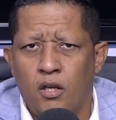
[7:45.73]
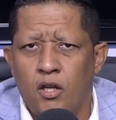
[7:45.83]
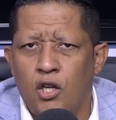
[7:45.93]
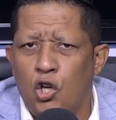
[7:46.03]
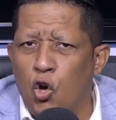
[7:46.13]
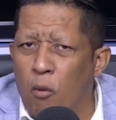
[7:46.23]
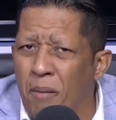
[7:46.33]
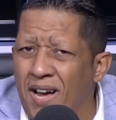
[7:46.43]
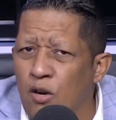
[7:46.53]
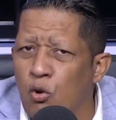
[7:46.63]
Lo
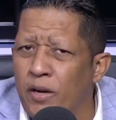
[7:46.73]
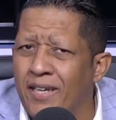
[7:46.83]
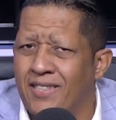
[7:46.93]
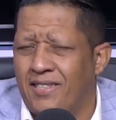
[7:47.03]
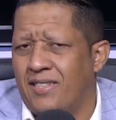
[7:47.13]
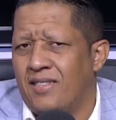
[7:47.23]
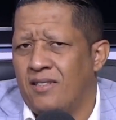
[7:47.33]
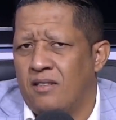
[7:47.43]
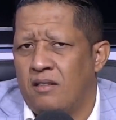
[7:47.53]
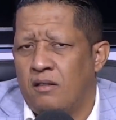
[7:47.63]
malo es
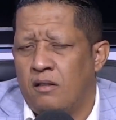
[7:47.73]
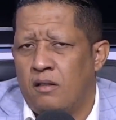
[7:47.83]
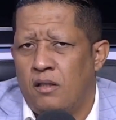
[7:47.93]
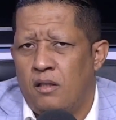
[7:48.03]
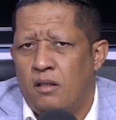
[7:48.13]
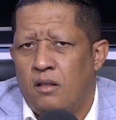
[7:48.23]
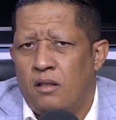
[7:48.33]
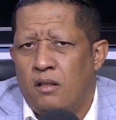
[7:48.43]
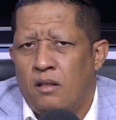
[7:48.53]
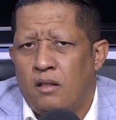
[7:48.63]

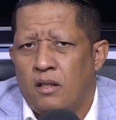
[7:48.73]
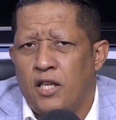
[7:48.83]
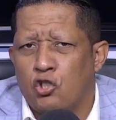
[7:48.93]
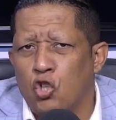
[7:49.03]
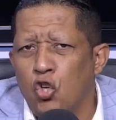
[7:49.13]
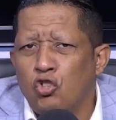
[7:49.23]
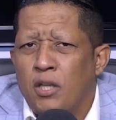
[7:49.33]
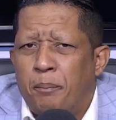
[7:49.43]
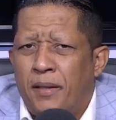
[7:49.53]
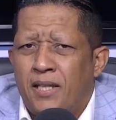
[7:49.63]
que solo se
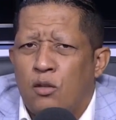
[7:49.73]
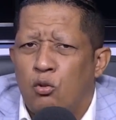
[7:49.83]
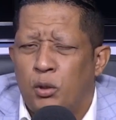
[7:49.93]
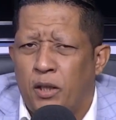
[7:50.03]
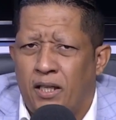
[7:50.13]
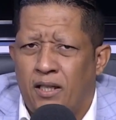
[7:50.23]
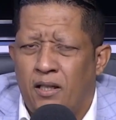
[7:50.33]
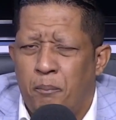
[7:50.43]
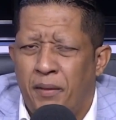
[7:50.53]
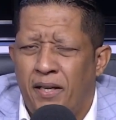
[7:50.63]
aplique contra el
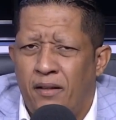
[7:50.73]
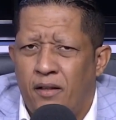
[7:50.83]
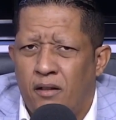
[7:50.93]
PLD